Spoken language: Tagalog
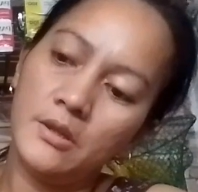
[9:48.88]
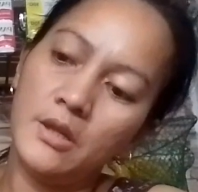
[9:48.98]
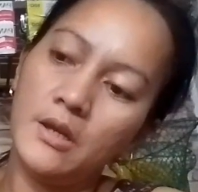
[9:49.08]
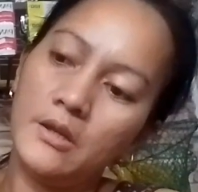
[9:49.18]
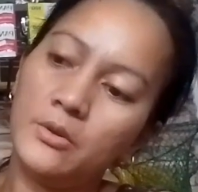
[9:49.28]

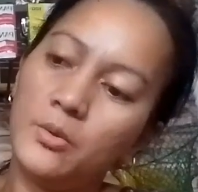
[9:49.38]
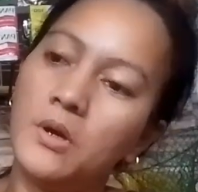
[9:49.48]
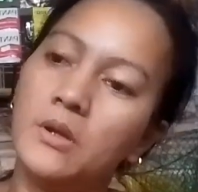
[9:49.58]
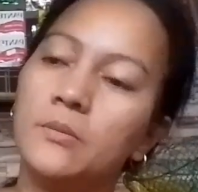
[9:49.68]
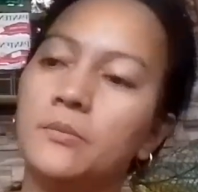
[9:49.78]
8, 10,
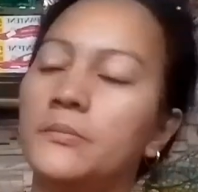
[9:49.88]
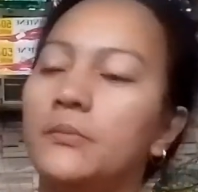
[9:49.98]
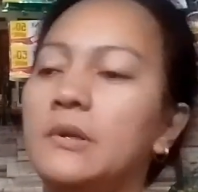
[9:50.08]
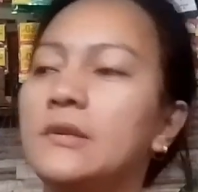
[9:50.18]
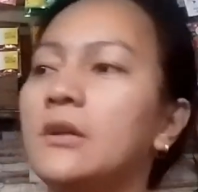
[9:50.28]

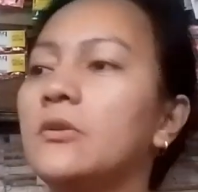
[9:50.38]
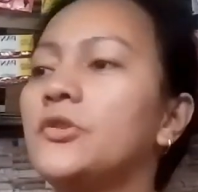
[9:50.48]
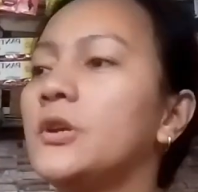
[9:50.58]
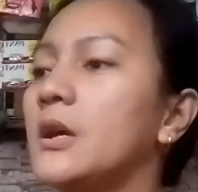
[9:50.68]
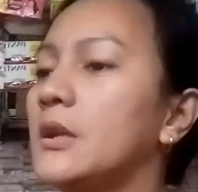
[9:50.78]
12. Isang
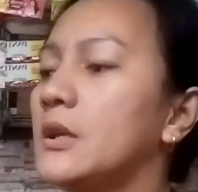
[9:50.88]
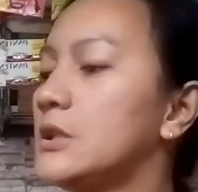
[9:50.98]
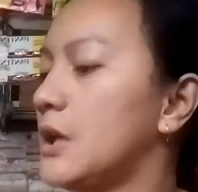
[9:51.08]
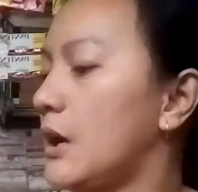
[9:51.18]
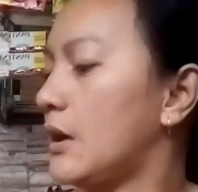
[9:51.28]
dosena
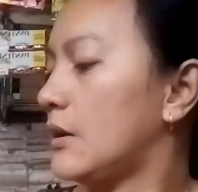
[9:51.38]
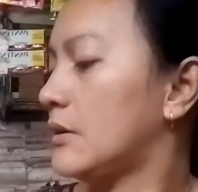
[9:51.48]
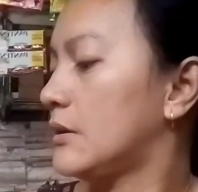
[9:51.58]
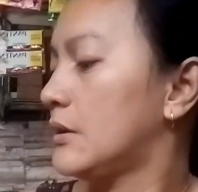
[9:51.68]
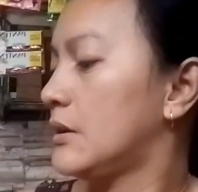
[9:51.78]
siya.
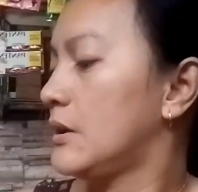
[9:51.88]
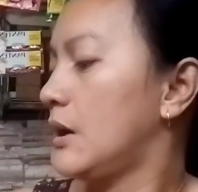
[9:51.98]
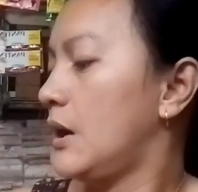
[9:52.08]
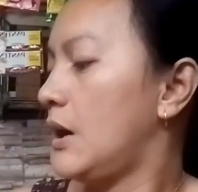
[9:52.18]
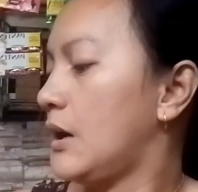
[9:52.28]

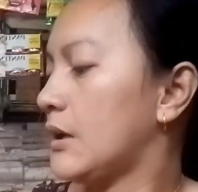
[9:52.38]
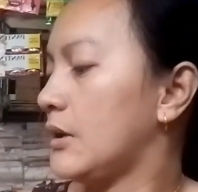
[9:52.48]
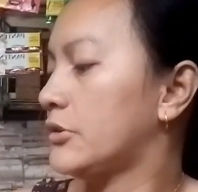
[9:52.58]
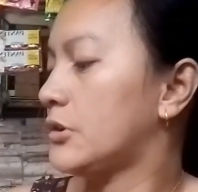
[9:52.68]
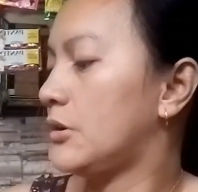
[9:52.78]
Ang
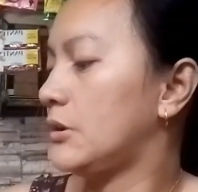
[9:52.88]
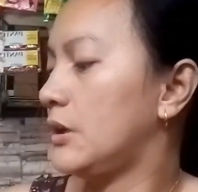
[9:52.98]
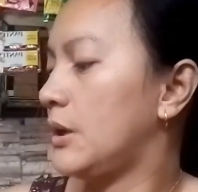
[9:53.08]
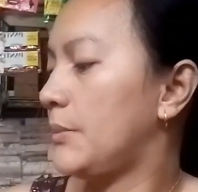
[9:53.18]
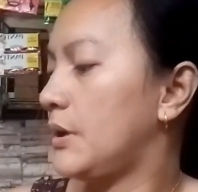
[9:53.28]
Rexona
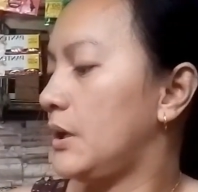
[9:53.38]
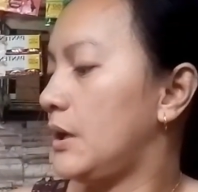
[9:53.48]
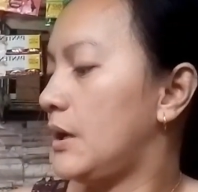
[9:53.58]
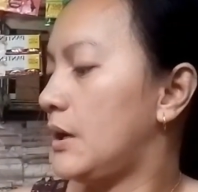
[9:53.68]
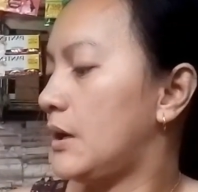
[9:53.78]
naman
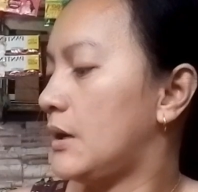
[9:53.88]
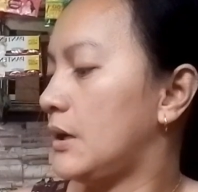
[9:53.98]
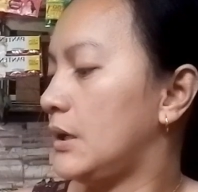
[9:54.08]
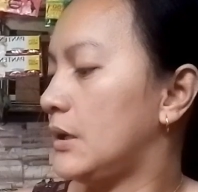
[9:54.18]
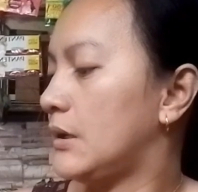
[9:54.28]
nila
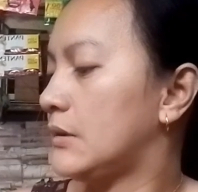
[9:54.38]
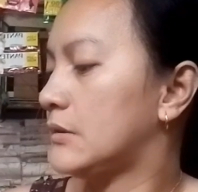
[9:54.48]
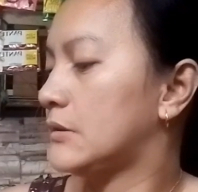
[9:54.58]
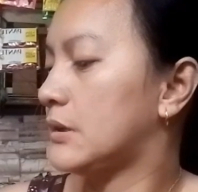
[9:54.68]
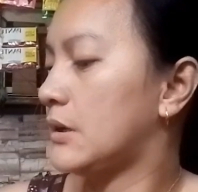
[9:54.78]
ay
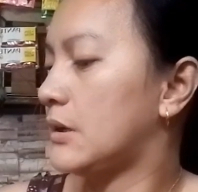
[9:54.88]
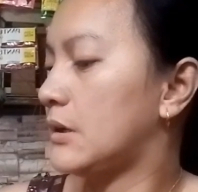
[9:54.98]
nasa